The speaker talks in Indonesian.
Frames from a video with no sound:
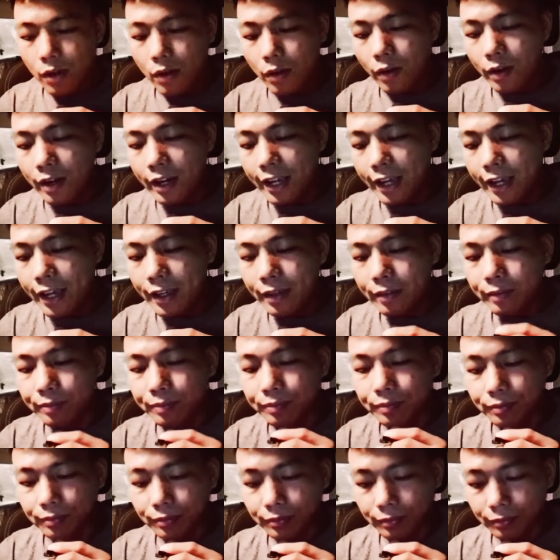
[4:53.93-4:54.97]
oleh
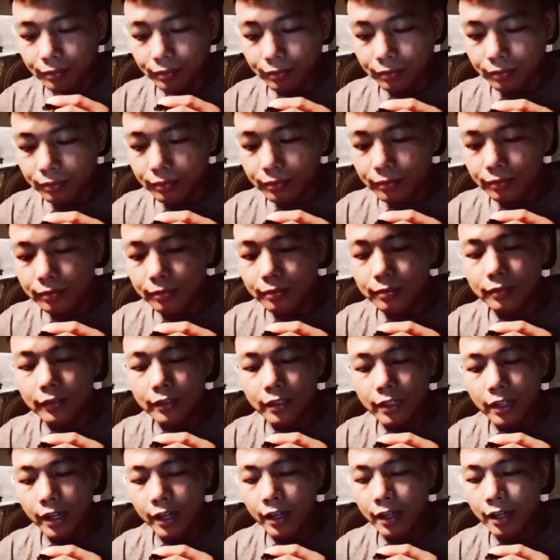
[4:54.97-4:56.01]

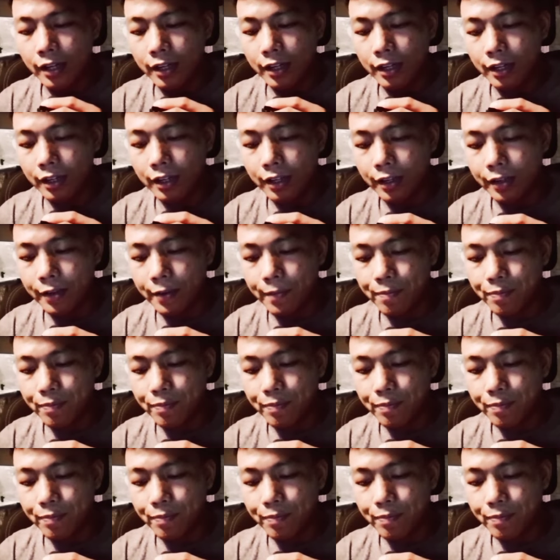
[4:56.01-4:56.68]
uh,